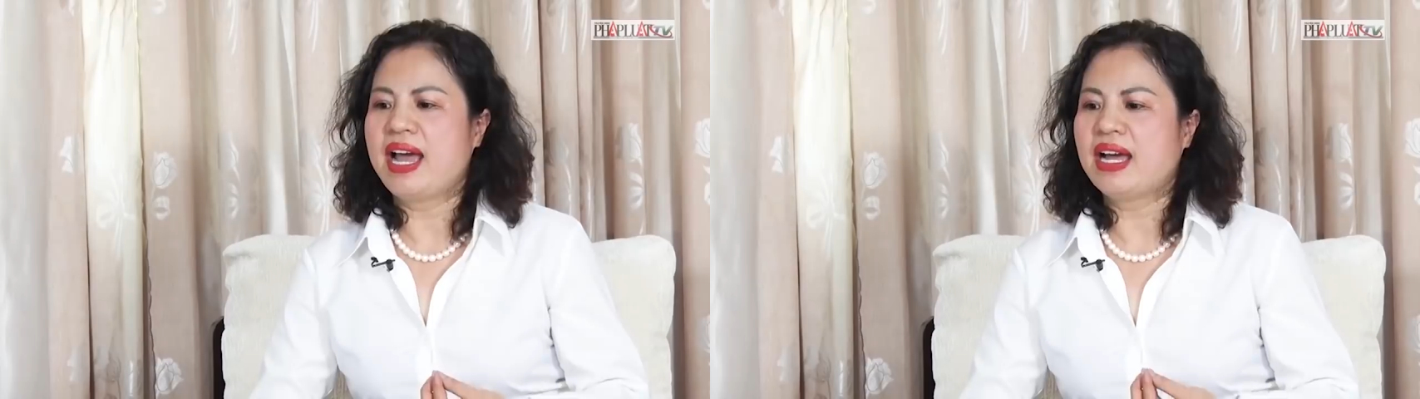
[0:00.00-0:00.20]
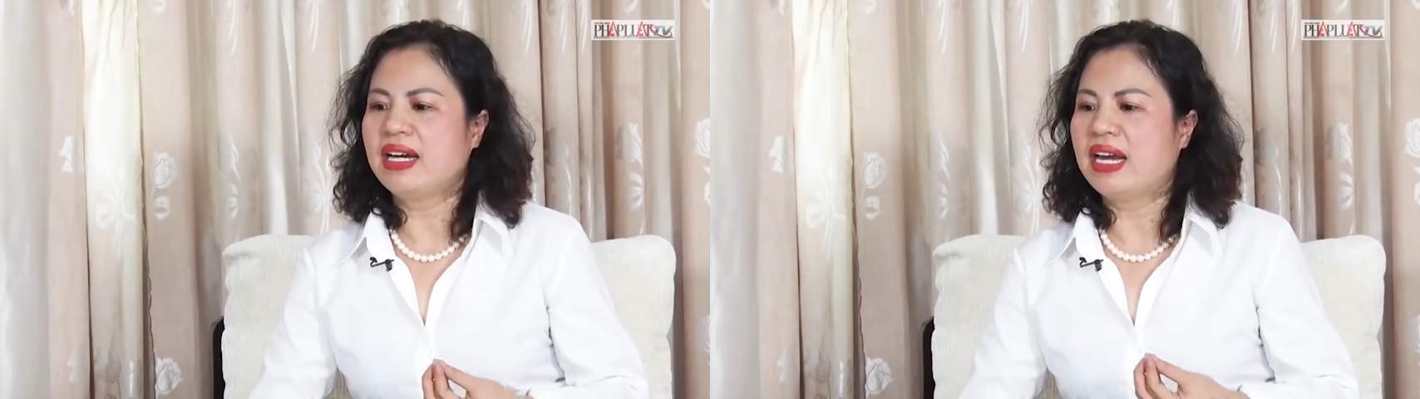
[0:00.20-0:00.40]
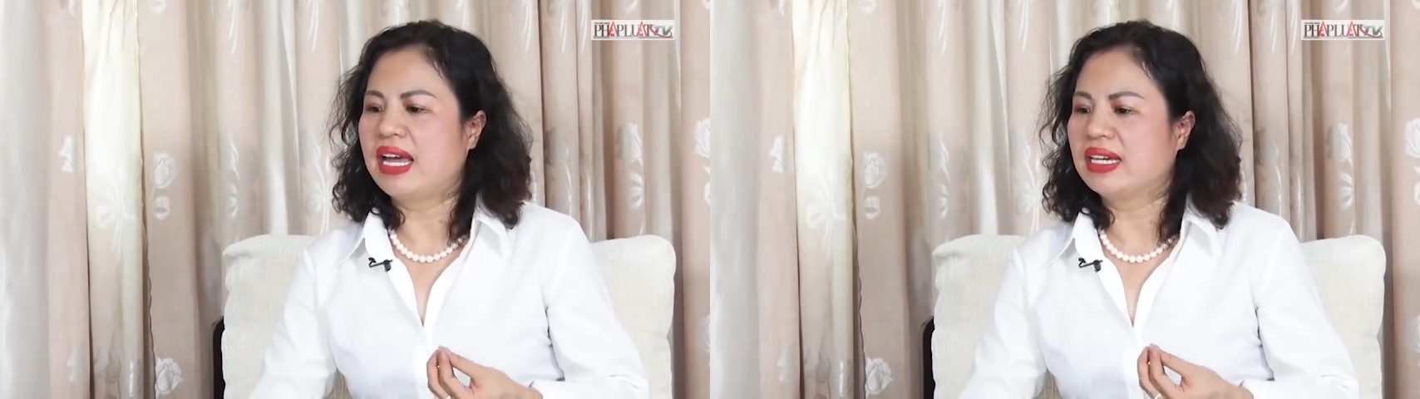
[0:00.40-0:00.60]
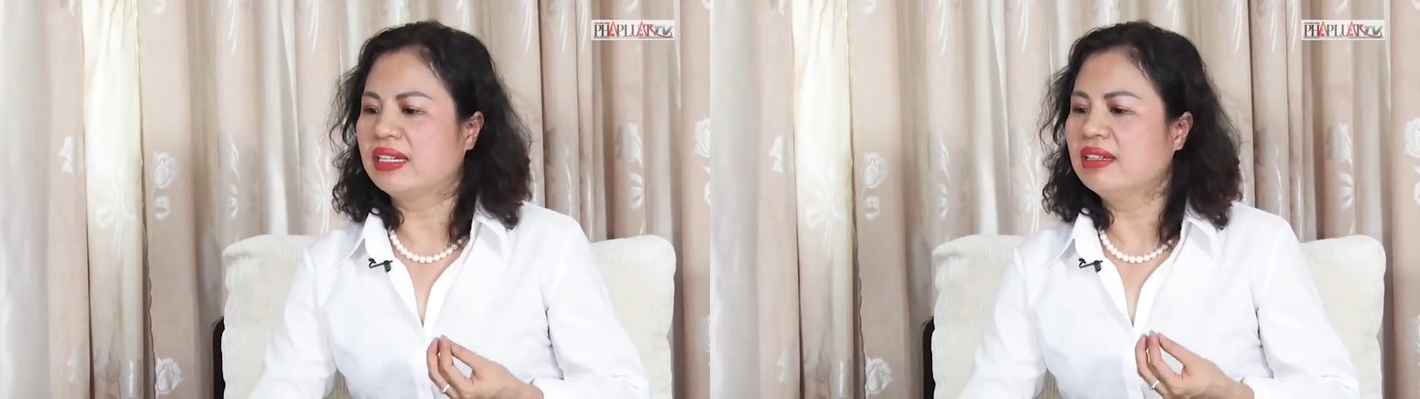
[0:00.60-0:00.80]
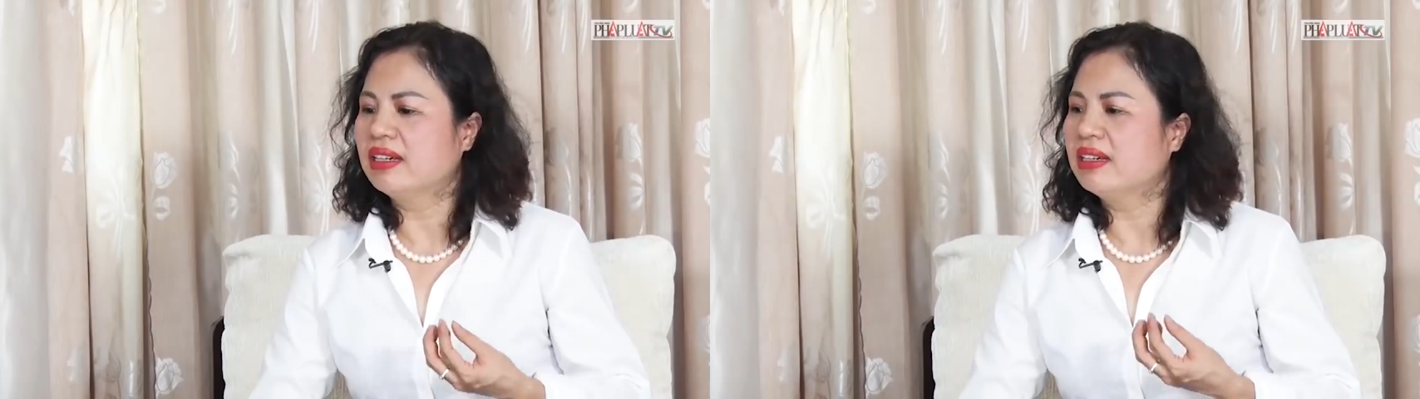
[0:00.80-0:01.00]
hang là
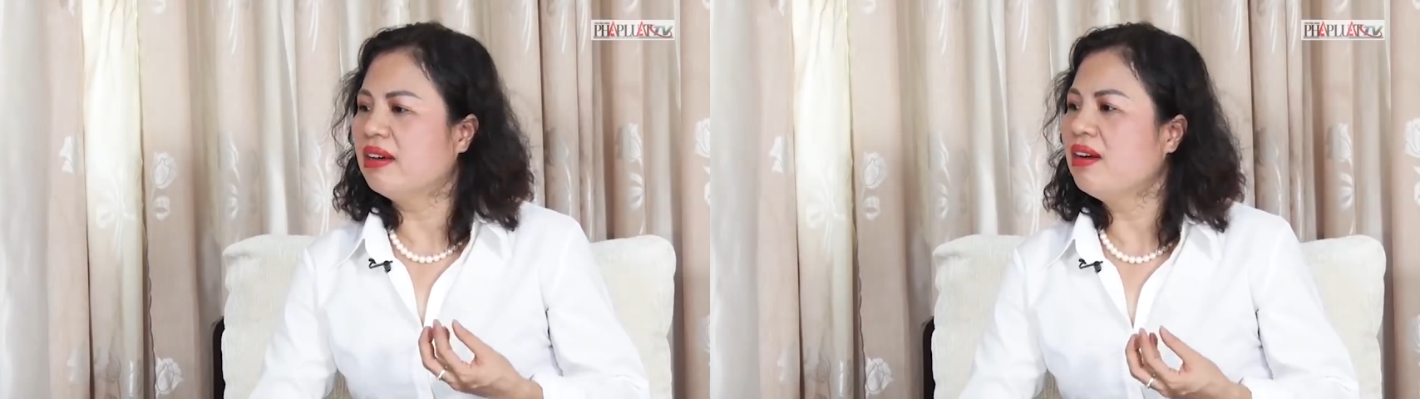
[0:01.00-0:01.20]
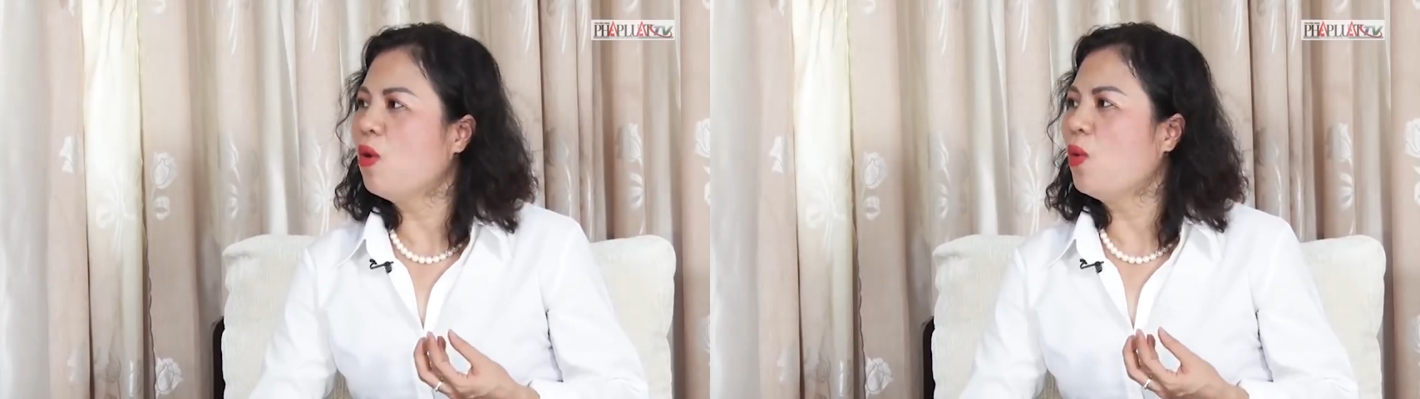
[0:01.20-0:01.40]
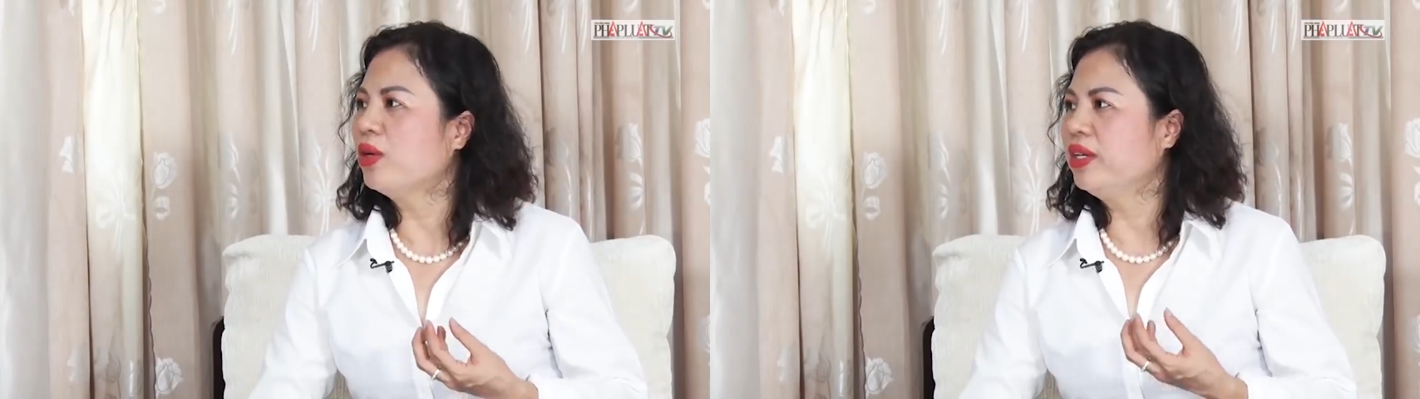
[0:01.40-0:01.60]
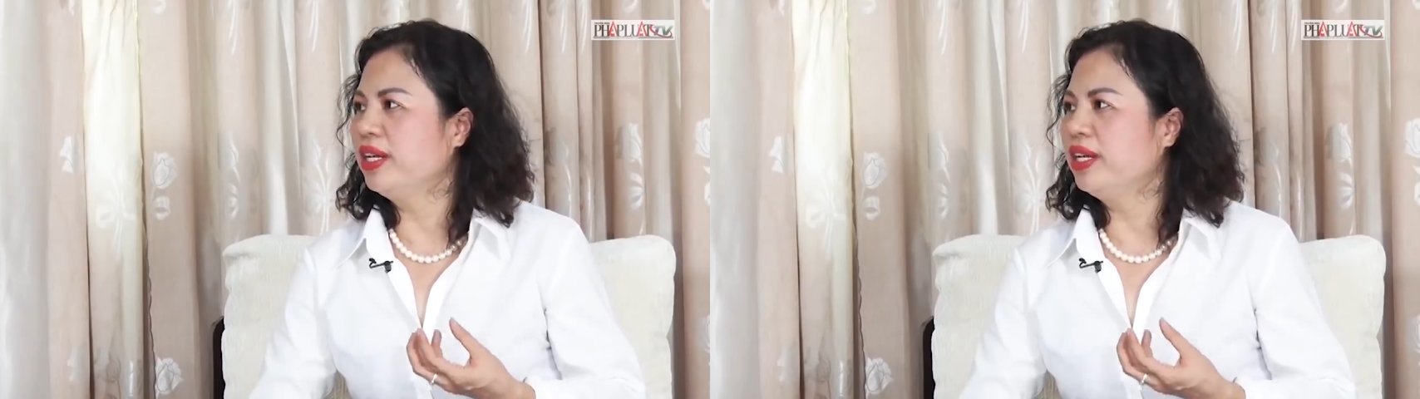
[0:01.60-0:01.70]
cái cơ hội